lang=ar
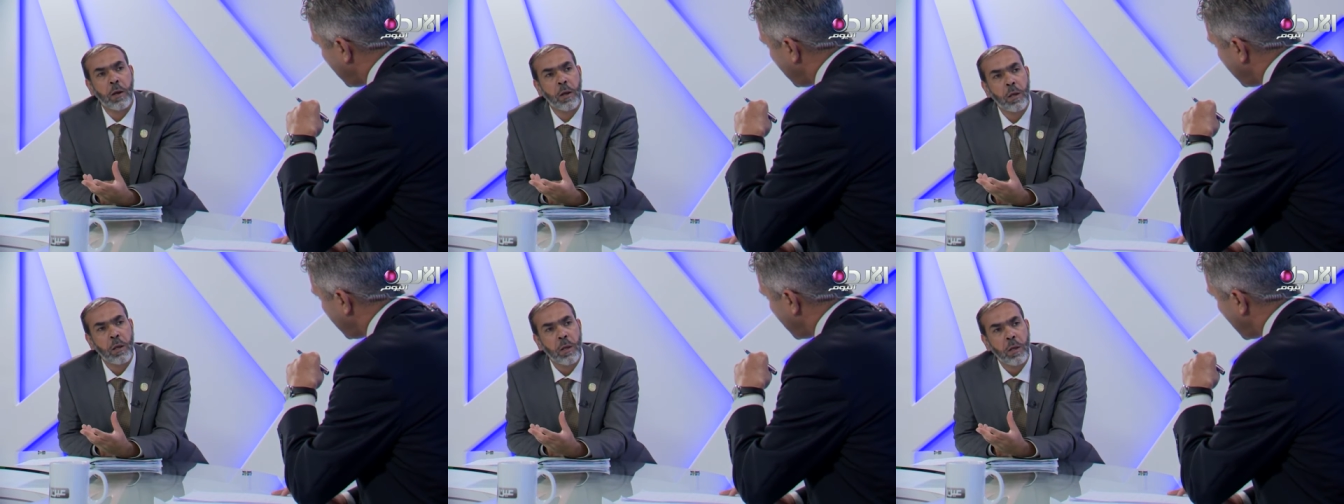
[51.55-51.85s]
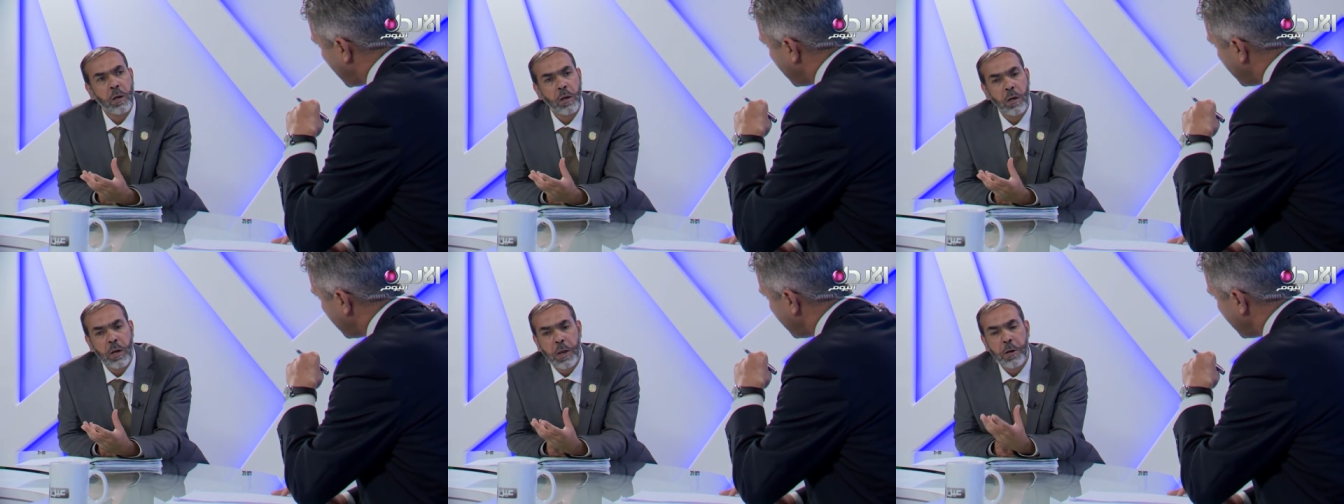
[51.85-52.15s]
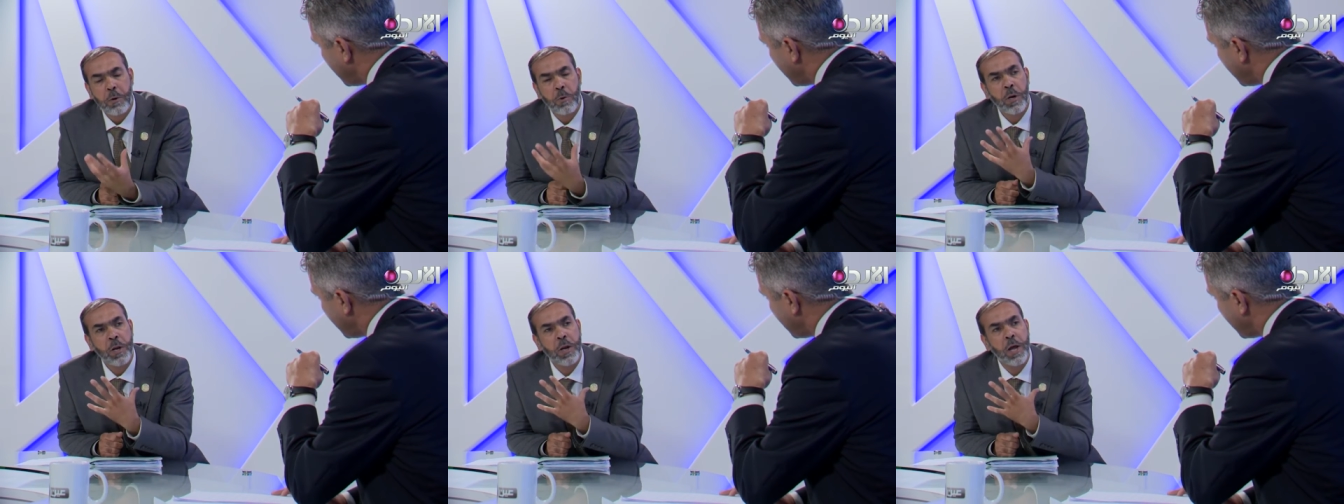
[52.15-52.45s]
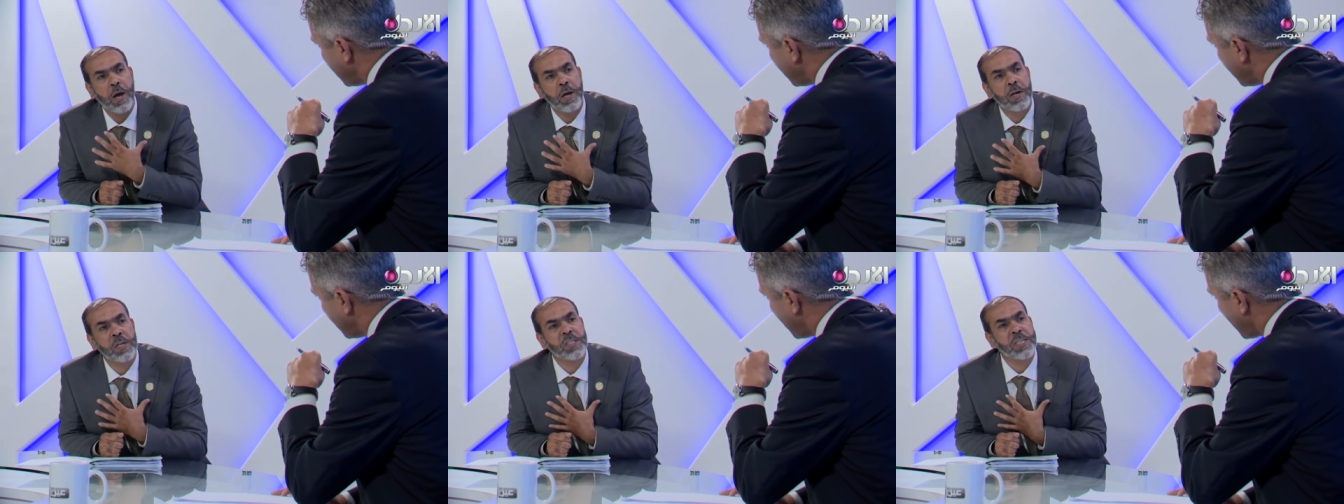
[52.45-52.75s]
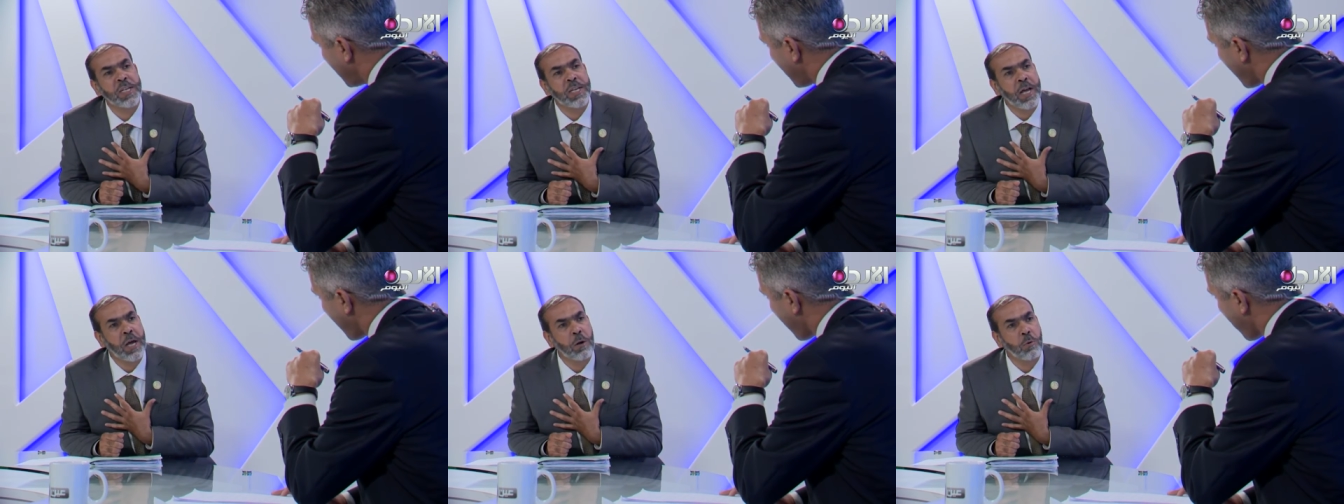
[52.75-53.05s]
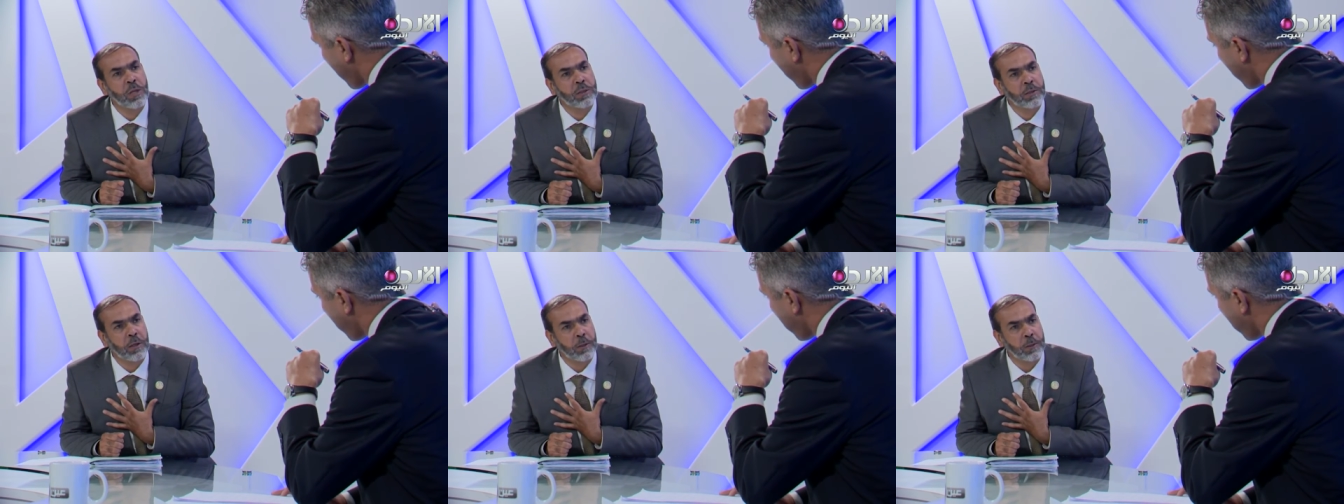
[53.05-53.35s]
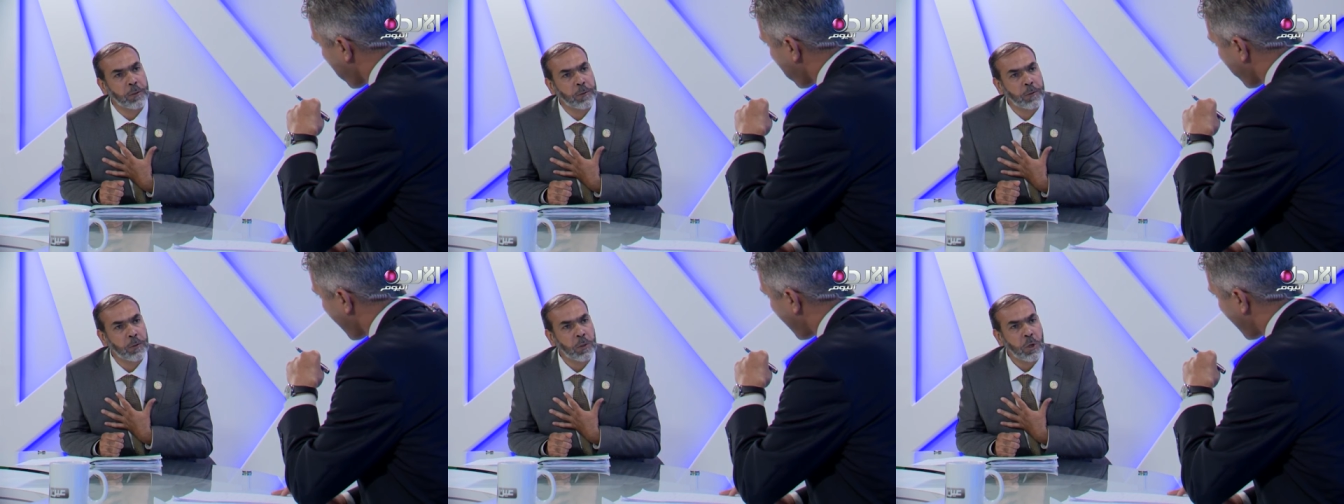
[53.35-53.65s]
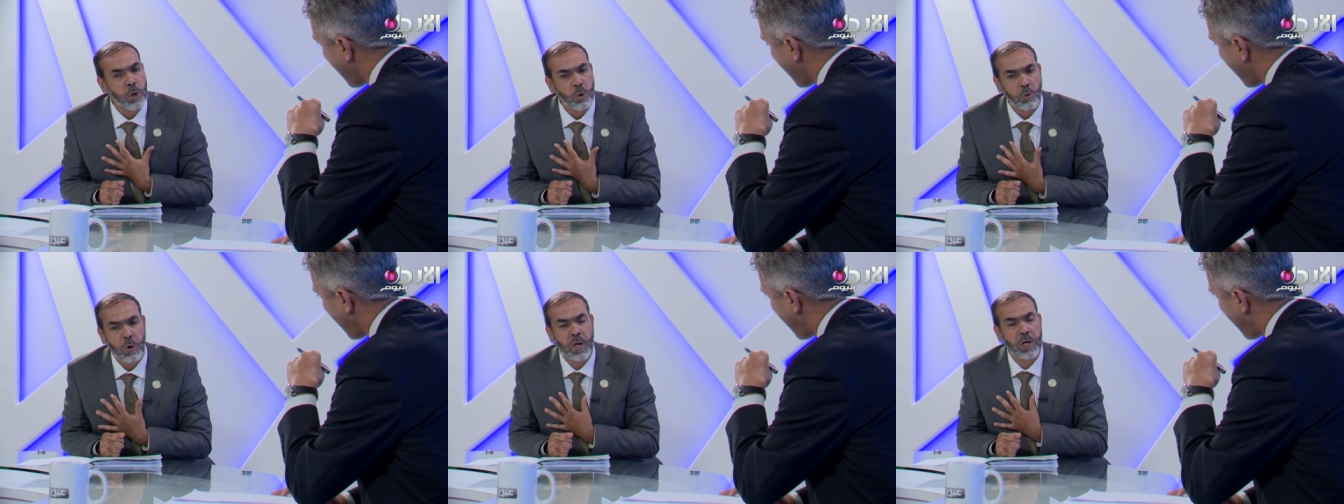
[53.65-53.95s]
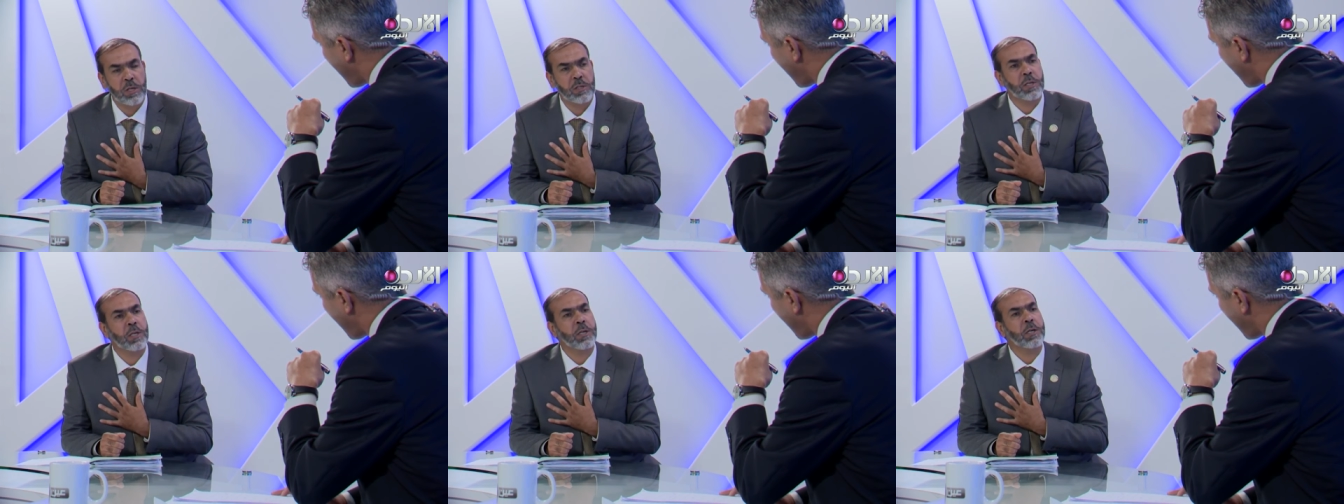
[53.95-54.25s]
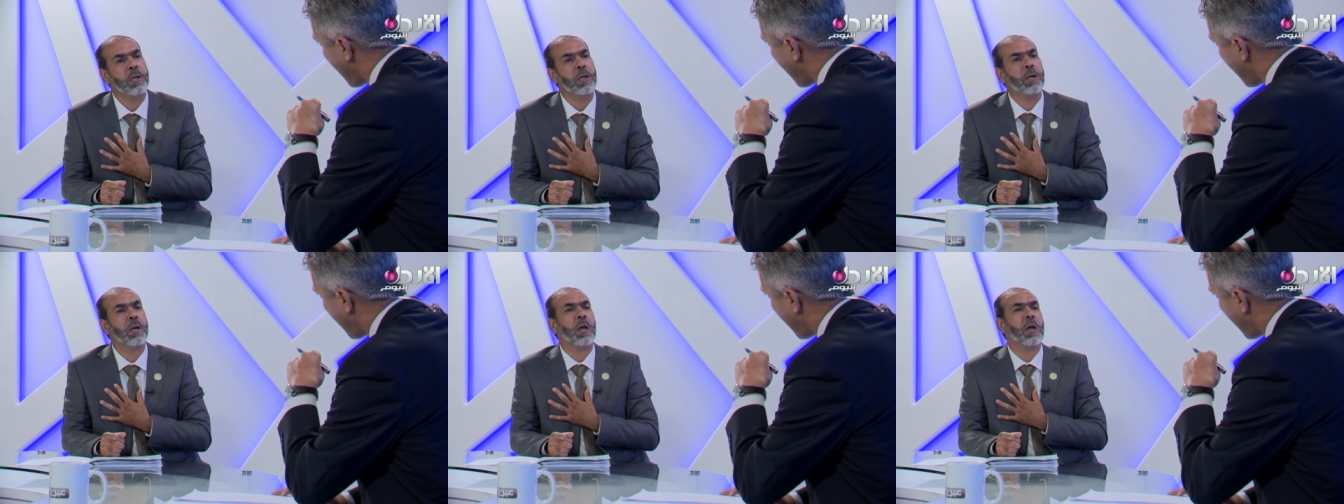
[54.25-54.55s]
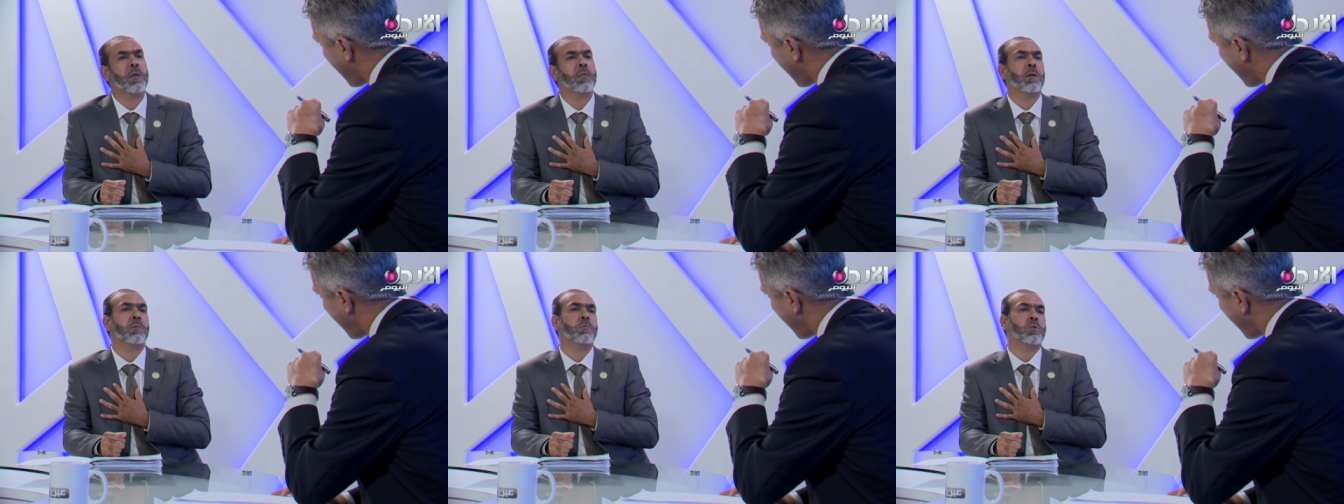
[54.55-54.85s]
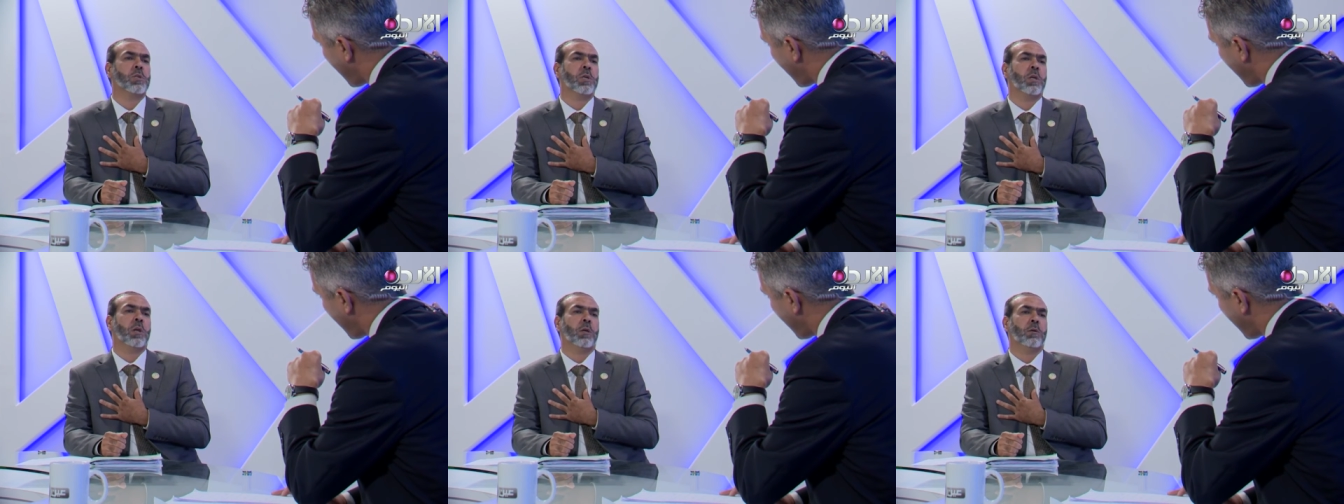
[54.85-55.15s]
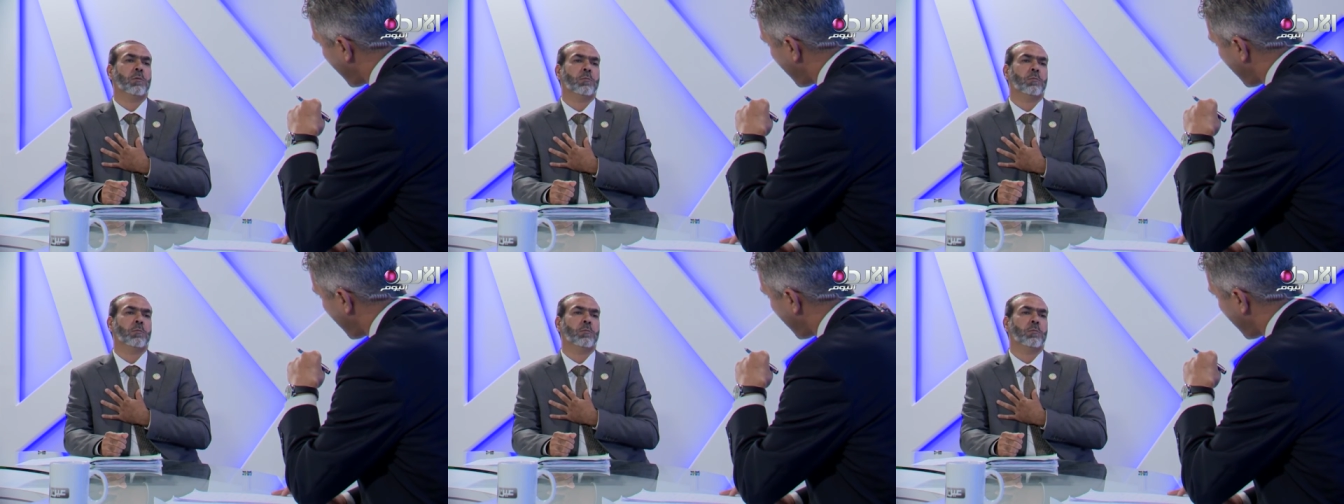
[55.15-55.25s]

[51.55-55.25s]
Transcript: نعم لأنه احنا حريصين على الوطن وحريصين نحل هذه المشكلة